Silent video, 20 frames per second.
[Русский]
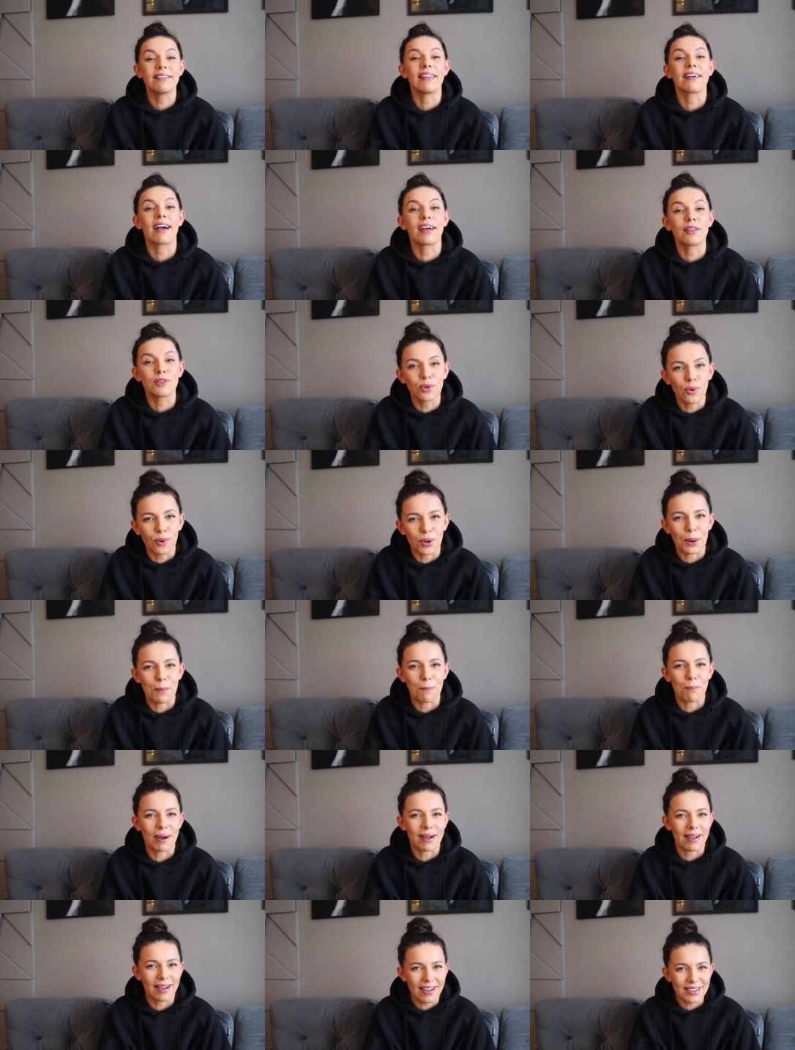на котором
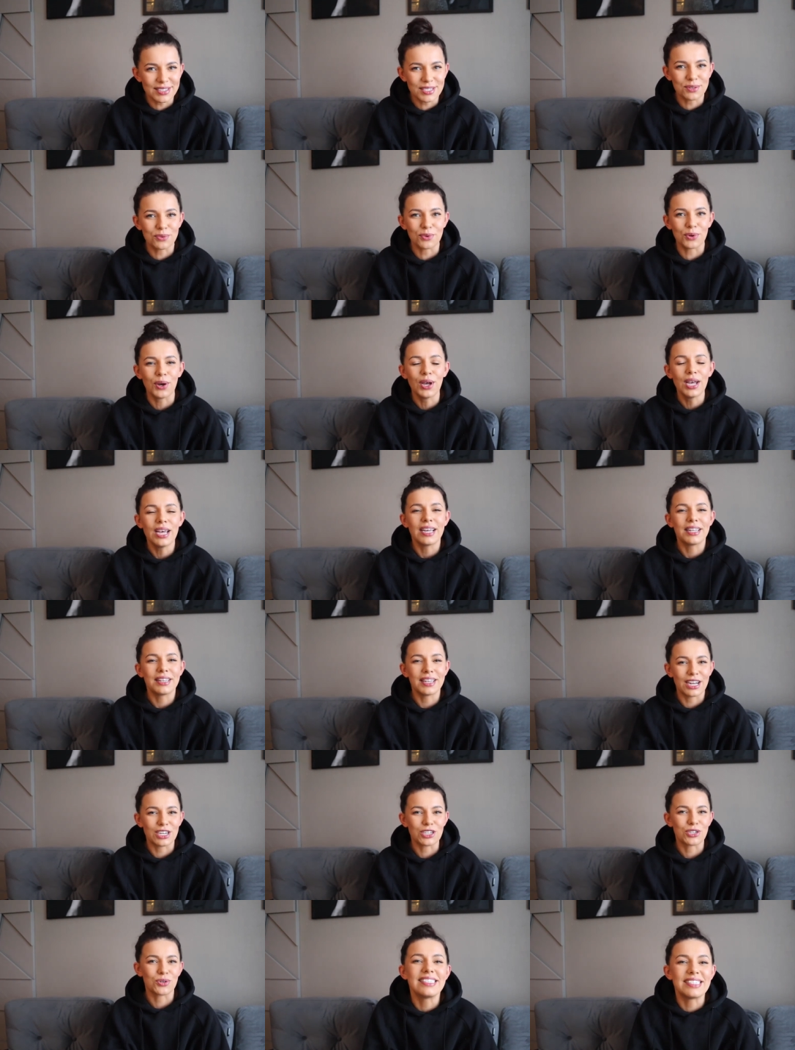показываю
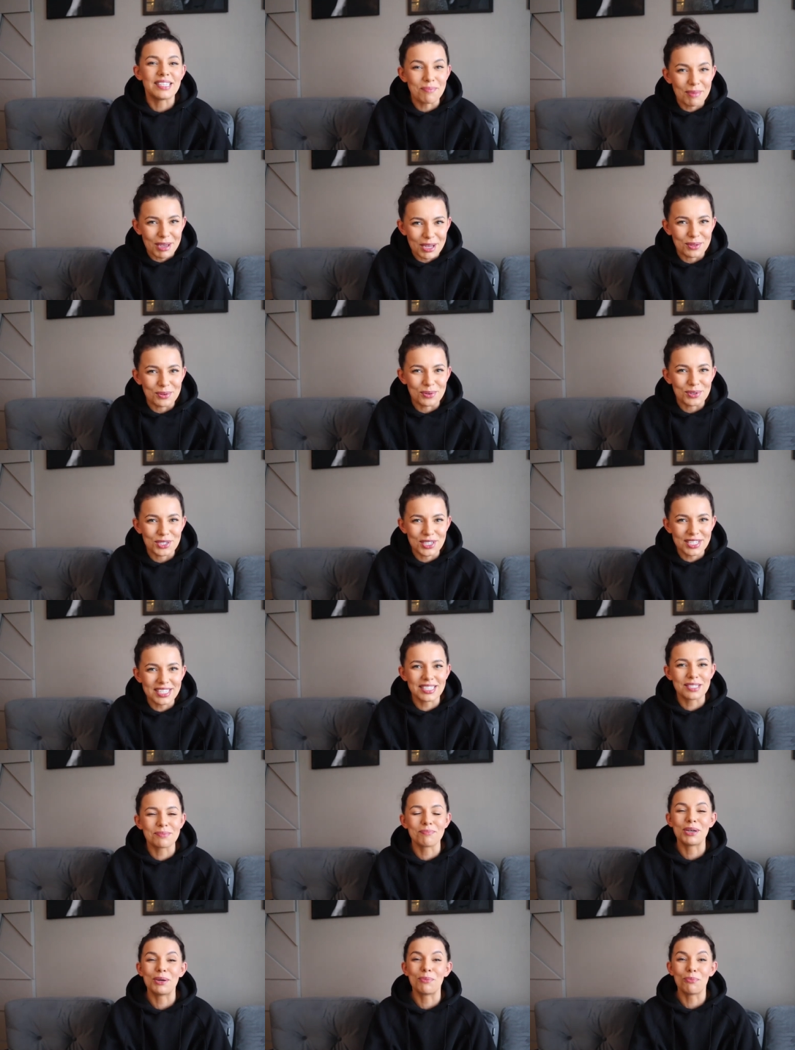нашу семейную жизнь
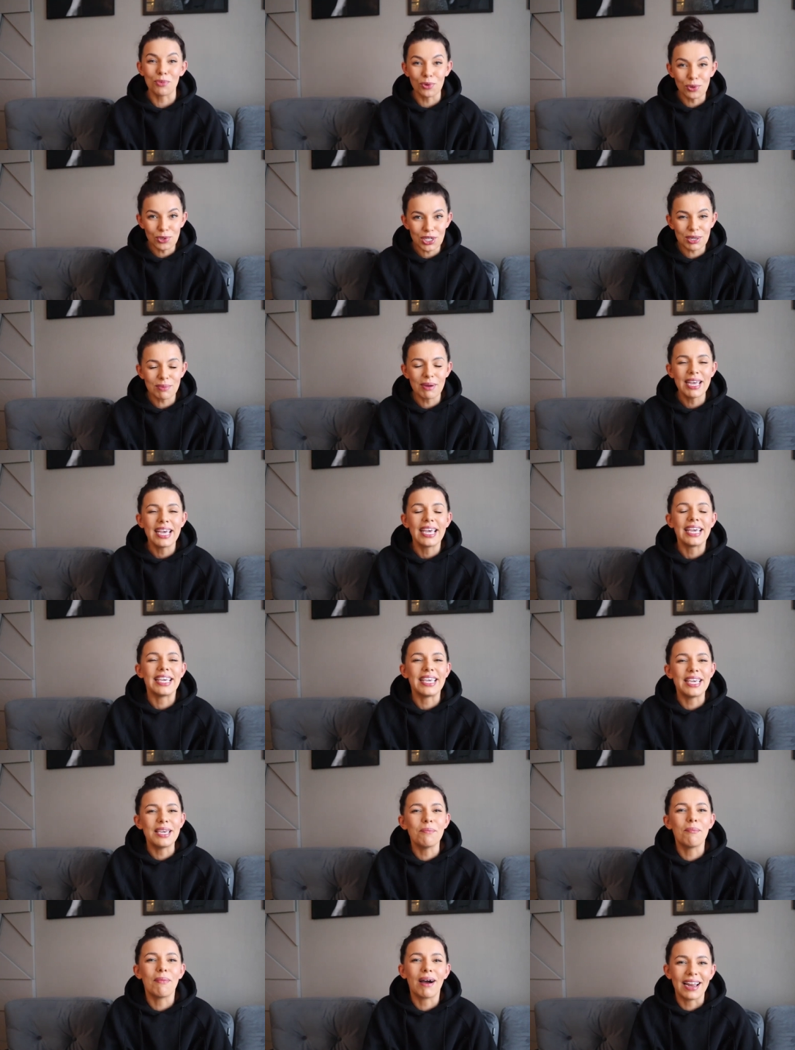с моим мужем
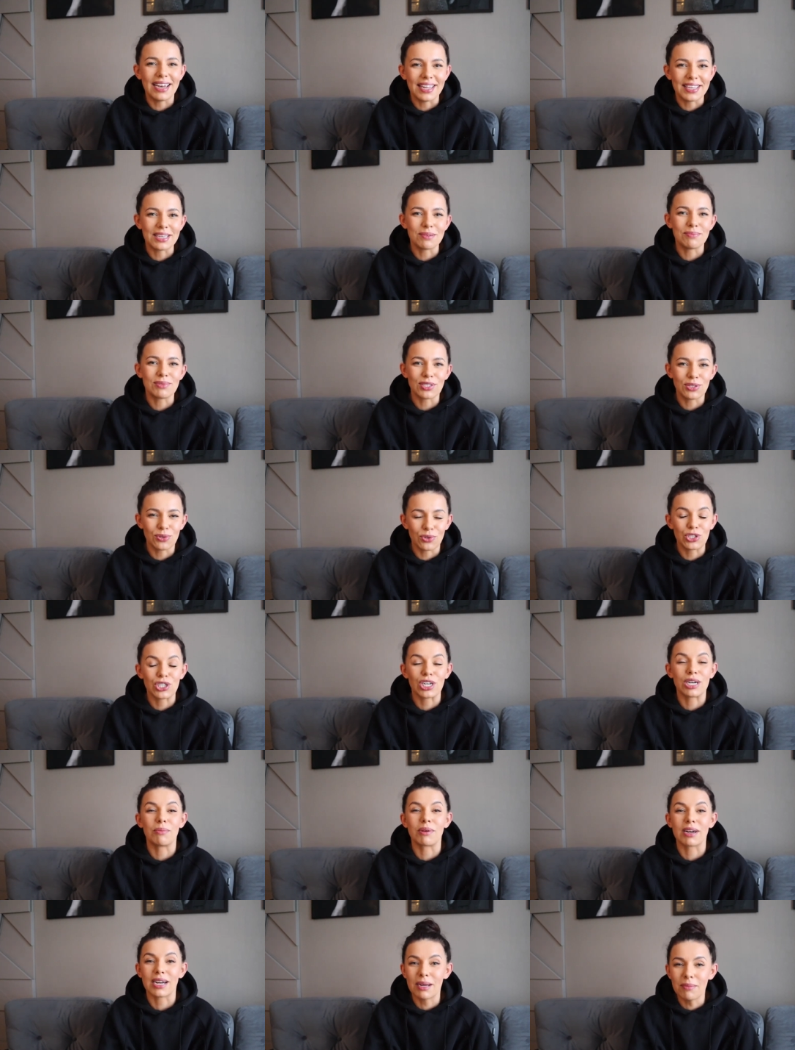и маленьким
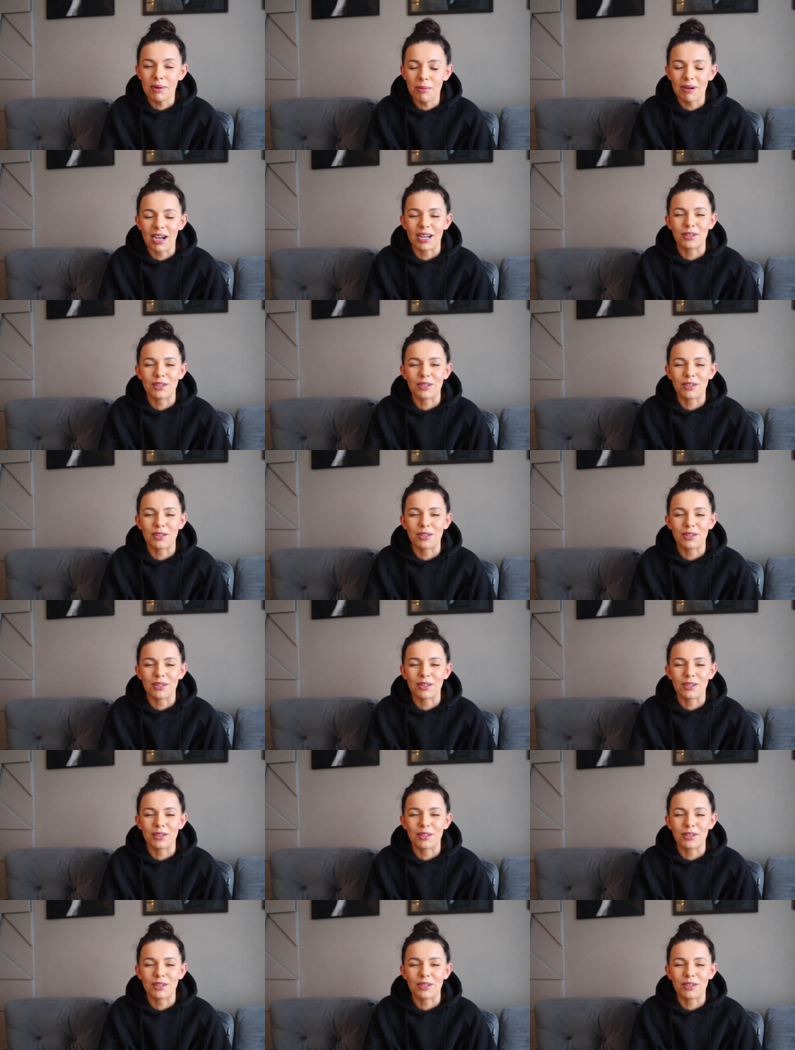сыночком Рэмом,